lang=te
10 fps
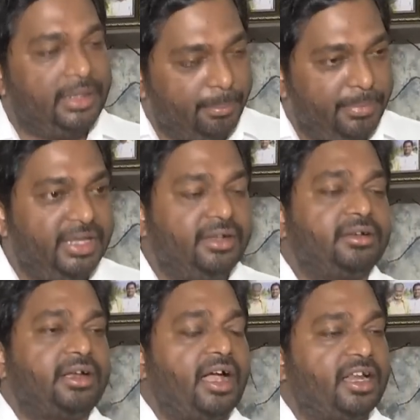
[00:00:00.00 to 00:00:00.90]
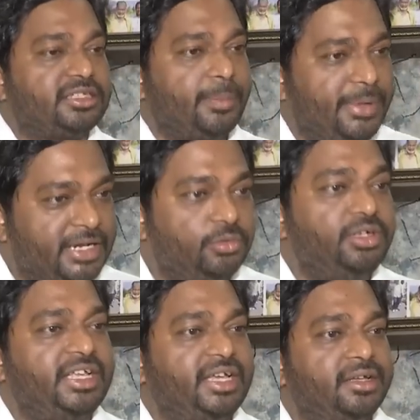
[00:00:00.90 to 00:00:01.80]
డమ్మీ కాంగ్రెస్ అభ్యర్థి
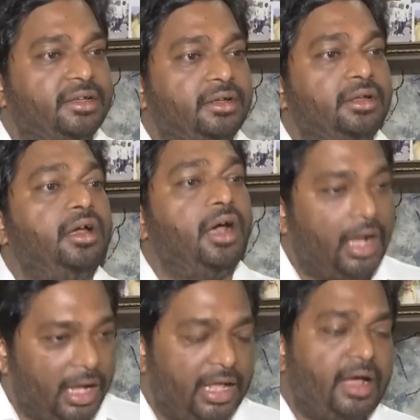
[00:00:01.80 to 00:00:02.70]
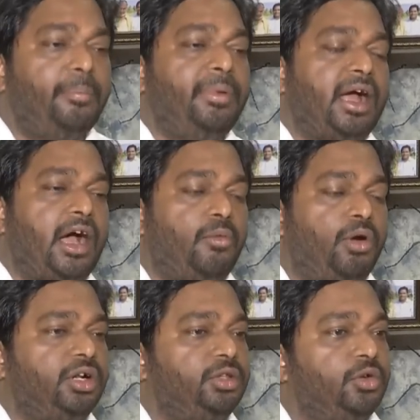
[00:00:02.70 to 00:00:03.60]
ఉంటే ఆ ఆ
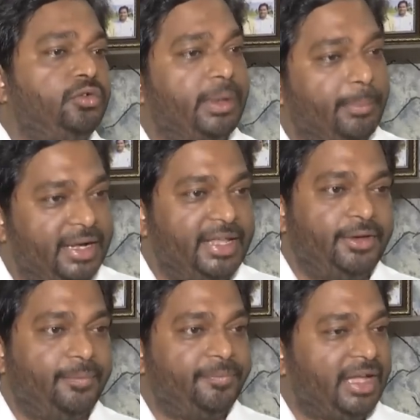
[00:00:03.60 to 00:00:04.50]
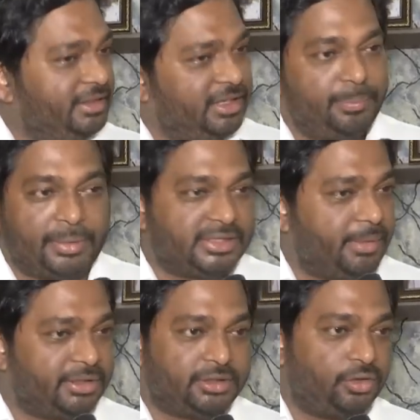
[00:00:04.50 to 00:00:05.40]
ఓట్లతో నువ్వు ఎమ్మెల్యే అయ్యావు అంతేగాని ప్రజా
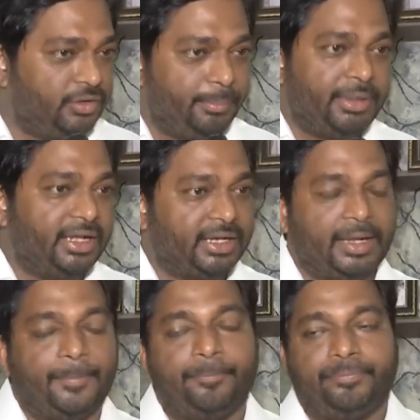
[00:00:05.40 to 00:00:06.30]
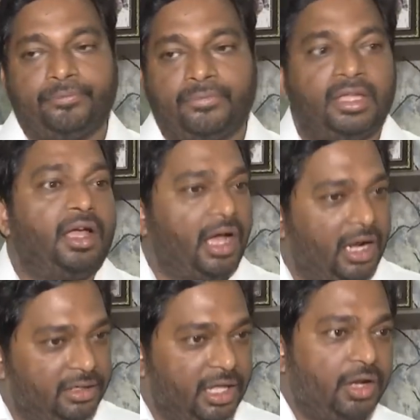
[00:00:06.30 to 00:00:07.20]
మద్దతుతో నువ్వు ఎమ్మెల్యే కాలే ఆ
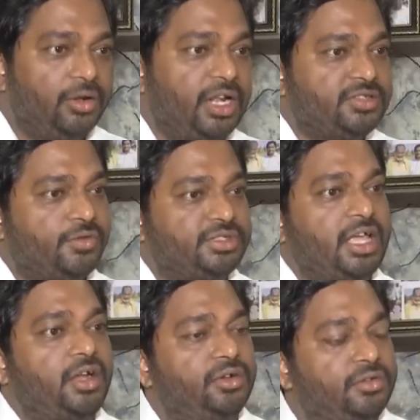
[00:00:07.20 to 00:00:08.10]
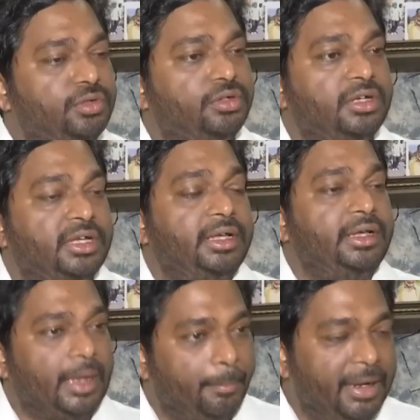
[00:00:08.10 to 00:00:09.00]
నాలుగున్నర సంవత్సరాలు నువ్వు
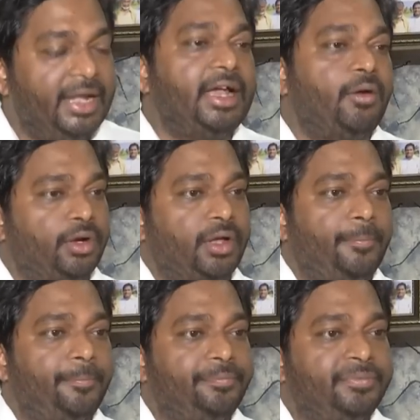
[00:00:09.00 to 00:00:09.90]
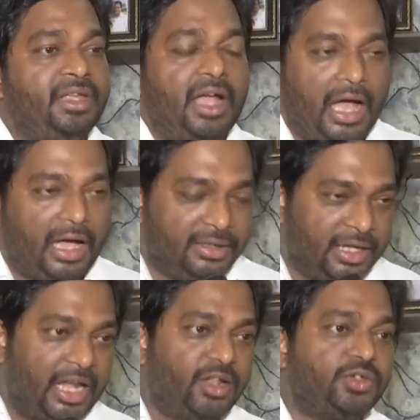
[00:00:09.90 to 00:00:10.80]
ఎమ్మెల్యేగా ఉన్నావు ఆ
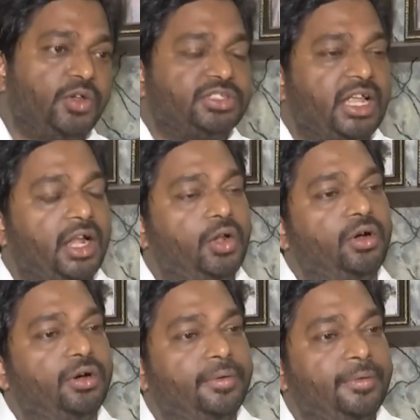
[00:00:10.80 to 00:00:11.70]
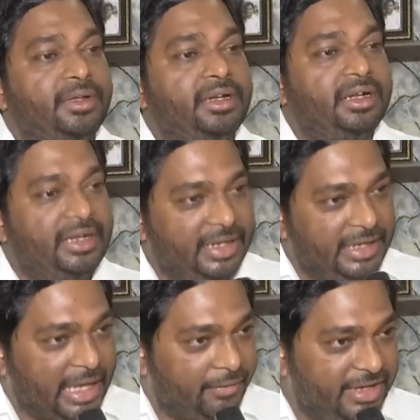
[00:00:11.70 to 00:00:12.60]
నాలుగు సంవత్సరాల్లో నీ
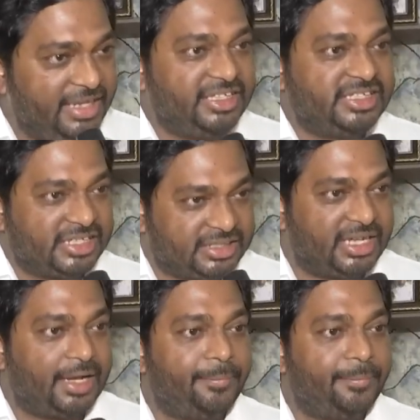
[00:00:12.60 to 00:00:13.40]
అవినీతి చిట్ట